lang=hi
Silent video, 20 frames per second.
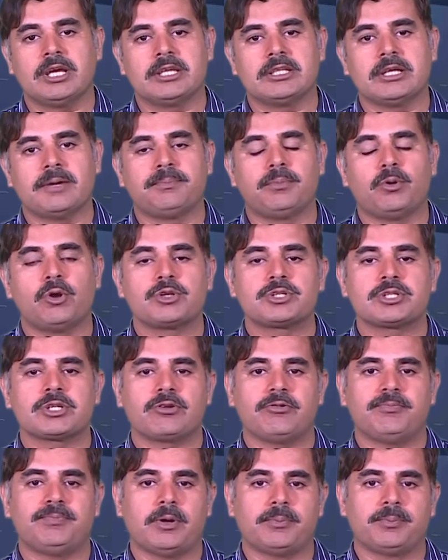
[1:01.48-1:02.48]
है या
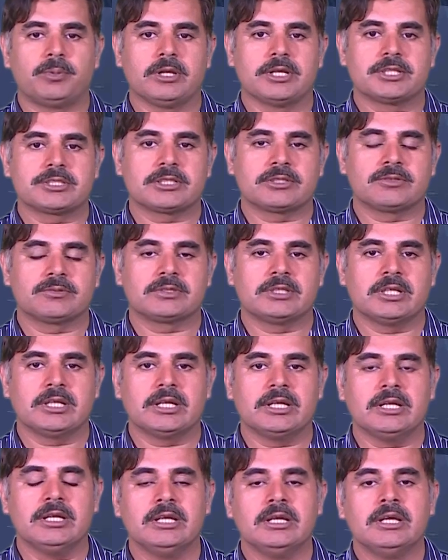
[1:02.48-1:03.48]
पोर्शन ऑफ पॉपुलेशन होता
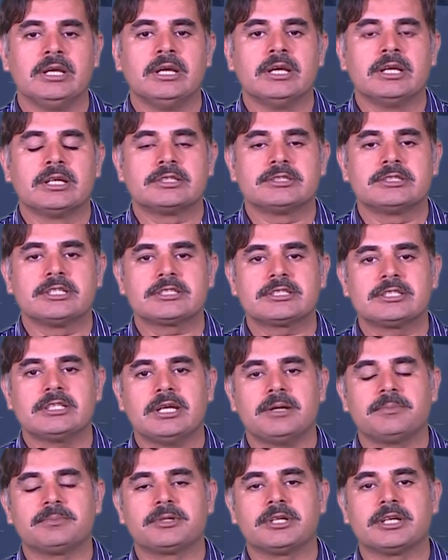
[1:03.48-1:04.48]
है जिससे
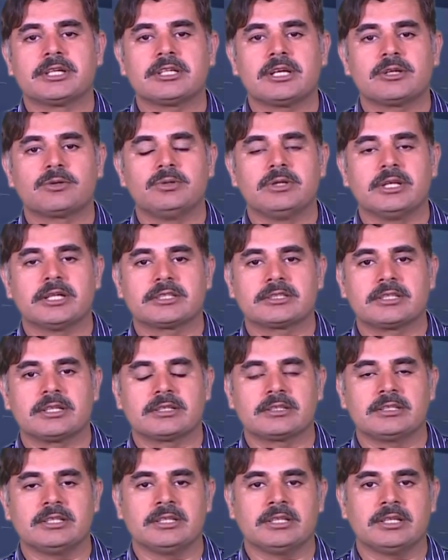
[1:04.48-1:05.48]
हम डेटा कलेक्ट
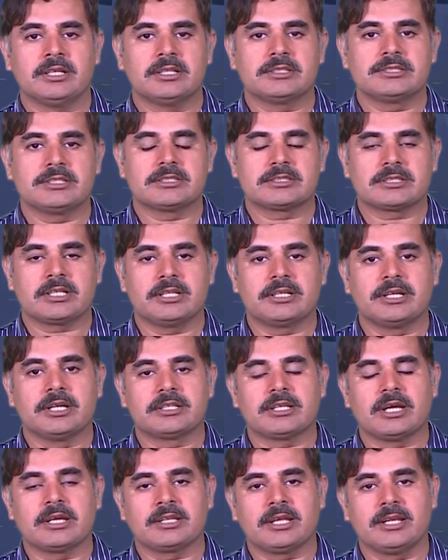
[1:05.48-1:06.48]
करते हैं जिसका
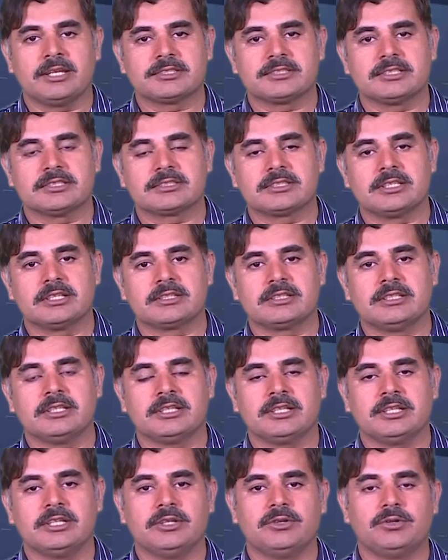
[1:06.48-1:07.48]
डेटा एनालिसिस करते
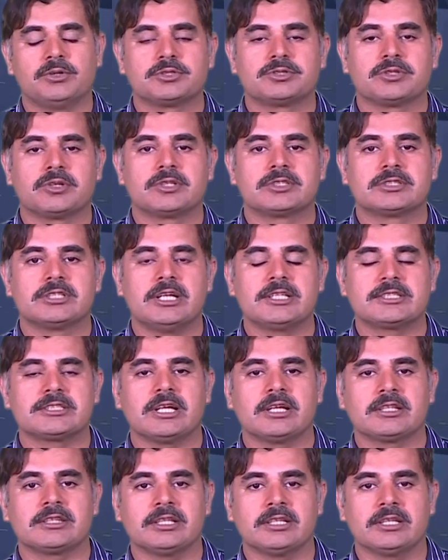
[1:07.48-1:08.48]
हैं और जो रिजल्ट्स
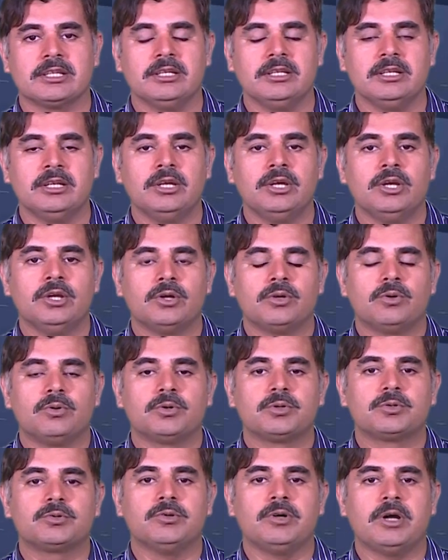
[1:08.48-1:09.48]
आते हैं
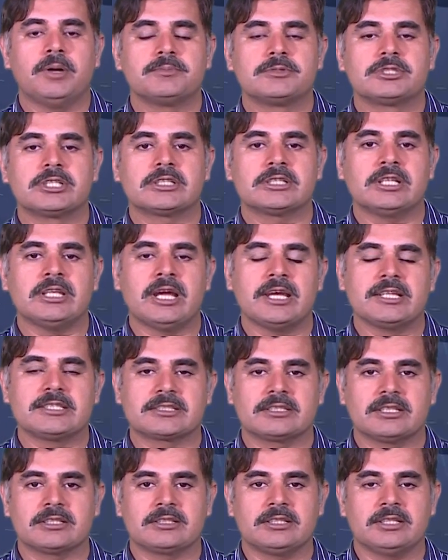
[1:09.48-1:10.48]
उनको हम जर्नलाइज
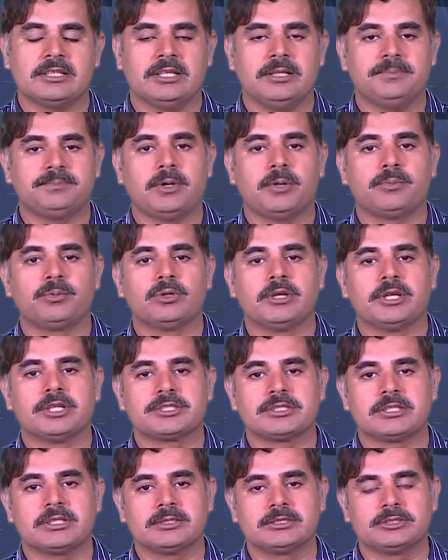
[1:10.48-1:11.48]
करते हैं
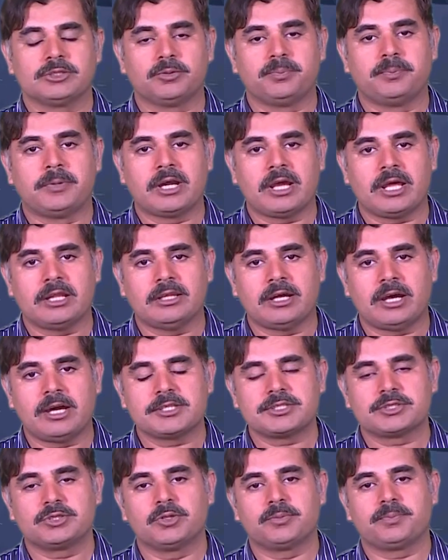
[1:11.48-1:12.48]
पॉपुलेशन जो बड़ा
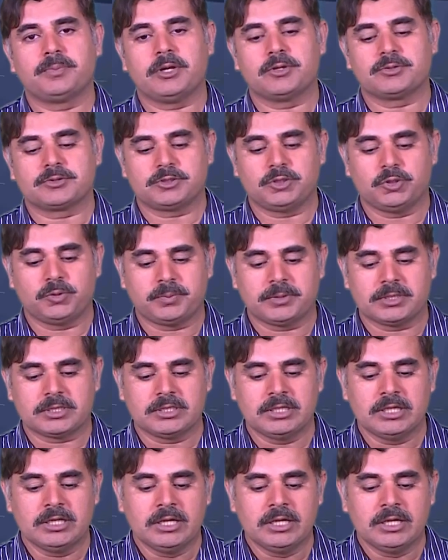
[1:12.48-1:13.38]
लार्ज ग्रुप है उसके ऊपर